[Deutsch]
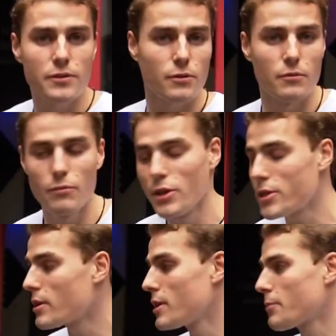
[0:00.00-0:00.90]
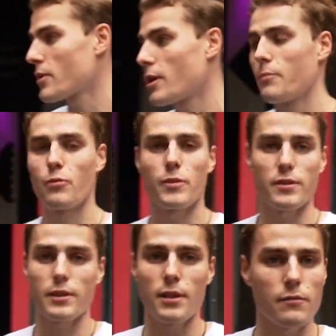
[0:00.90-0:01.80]
und Milch gelebt haben, um
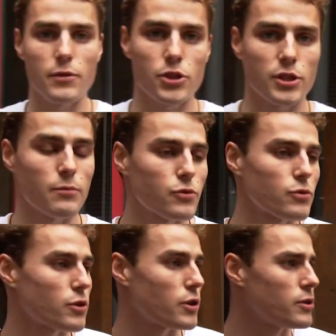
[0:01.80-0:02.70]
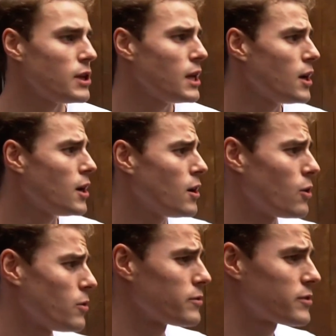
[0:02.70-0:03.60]
das irgendwie stemmen zu können.
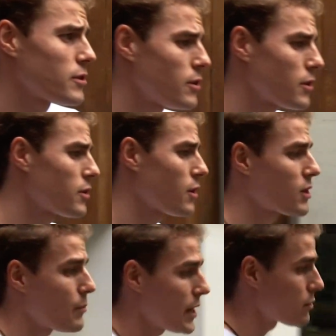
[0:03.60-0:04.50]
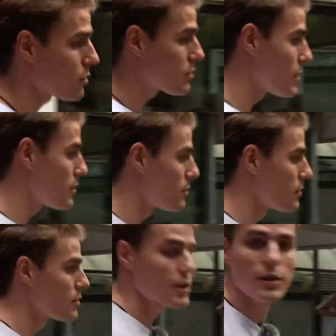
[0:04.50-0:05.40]
Und äh, genau dabei noch den
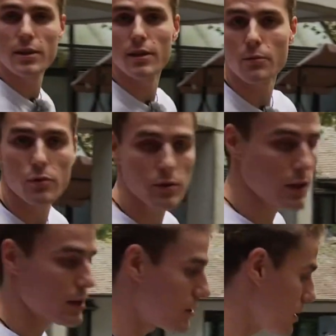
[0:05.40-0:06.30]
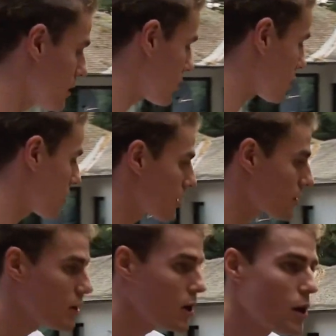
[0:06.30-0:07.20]
äh, Kredit abzuzahlen, der hier
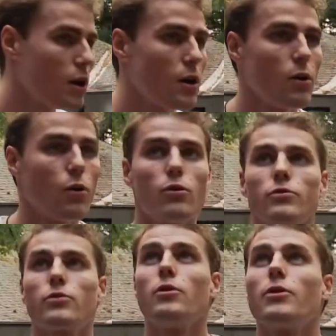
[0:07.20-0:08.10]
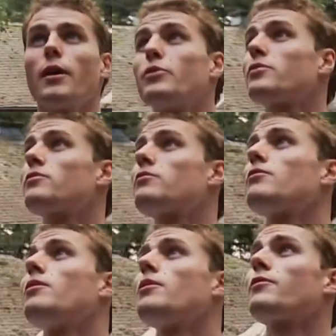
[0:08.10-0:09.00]
hintersteckt. Und äh, ja, bis
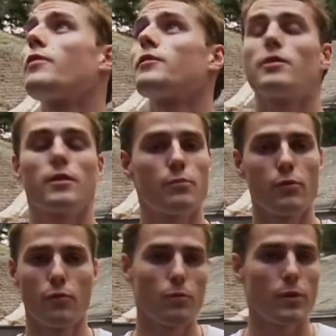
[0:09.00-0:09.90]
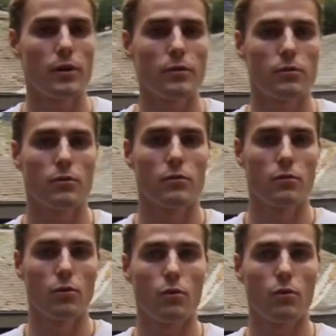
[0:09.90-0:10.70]
es quasi jetzt bewohnbar ist und so